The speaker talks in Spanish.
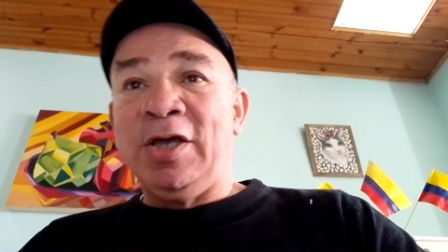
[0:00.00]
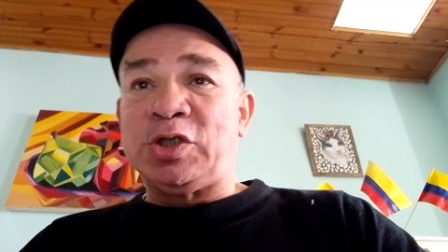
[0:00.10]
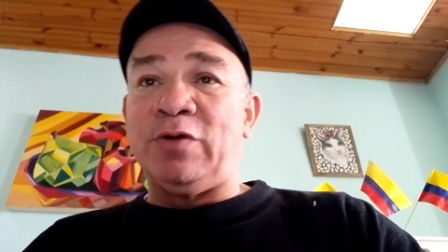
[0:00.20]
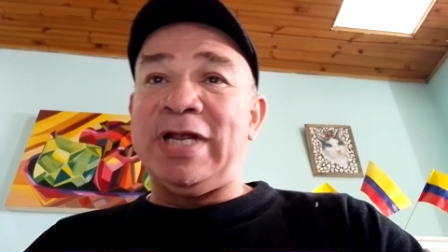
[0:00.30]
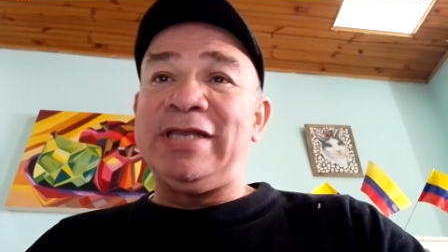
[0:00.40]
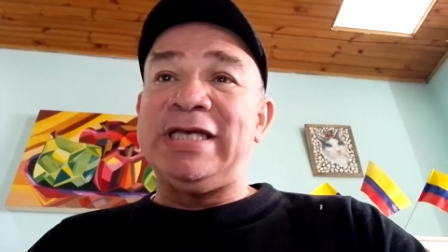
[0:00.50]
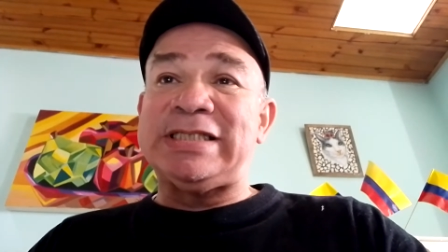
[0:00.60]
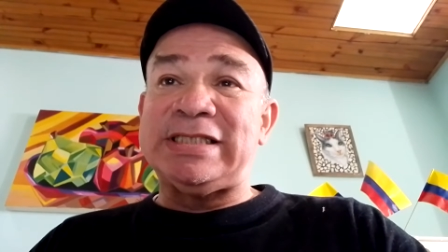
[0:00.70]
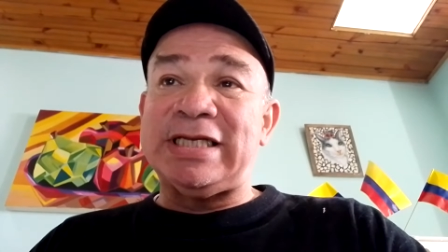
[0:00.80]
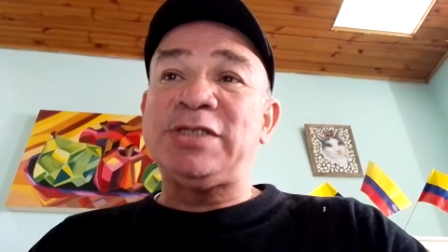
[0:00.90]
sobre
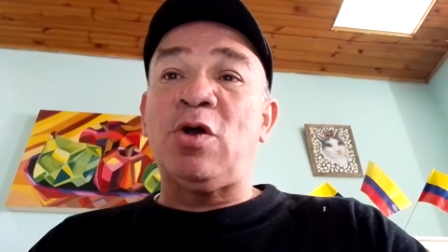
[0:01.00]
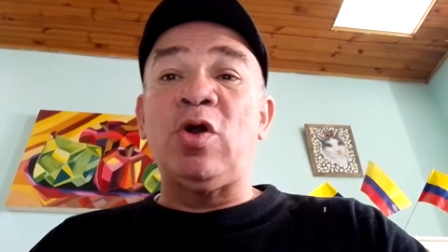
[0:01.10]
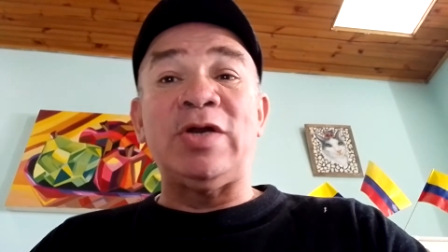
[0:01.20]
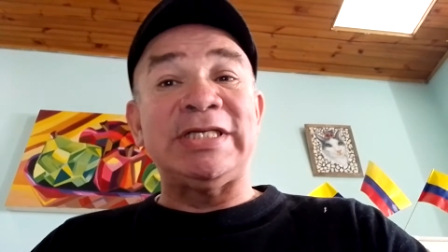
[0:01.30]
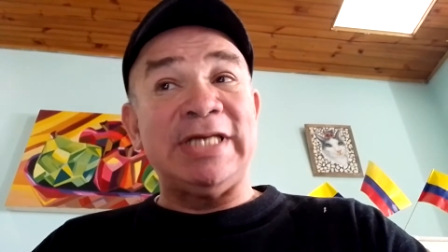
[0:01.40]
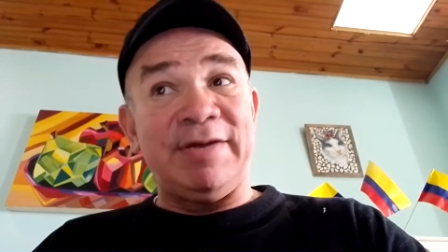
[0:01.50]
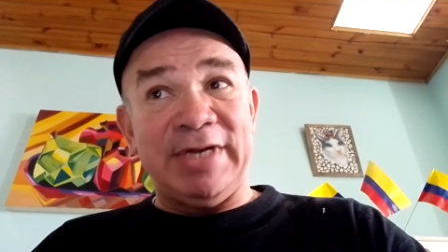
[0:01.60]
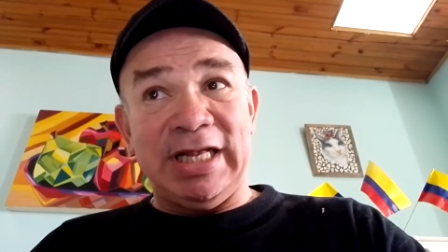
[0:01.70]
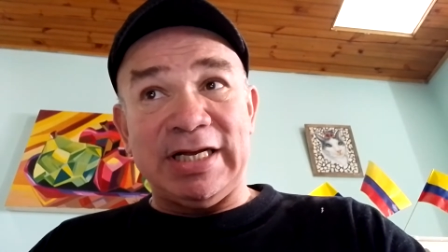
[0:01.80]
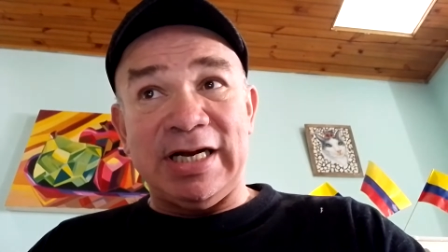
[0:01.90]
16 colonias en
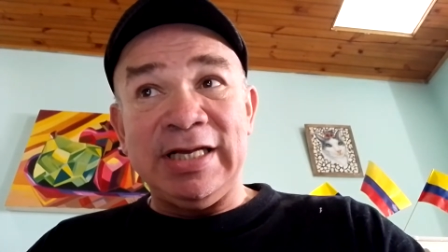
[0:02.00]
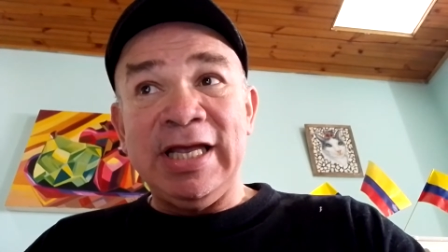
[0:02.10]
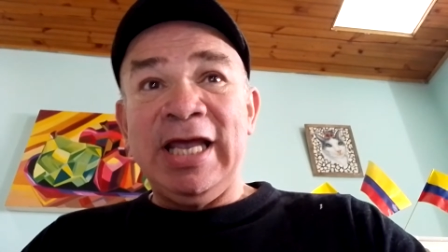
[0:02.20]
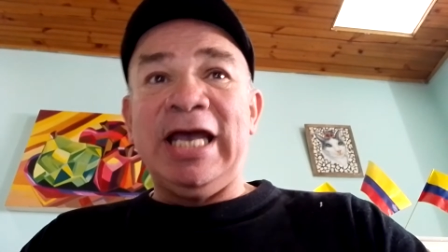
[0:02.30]
América,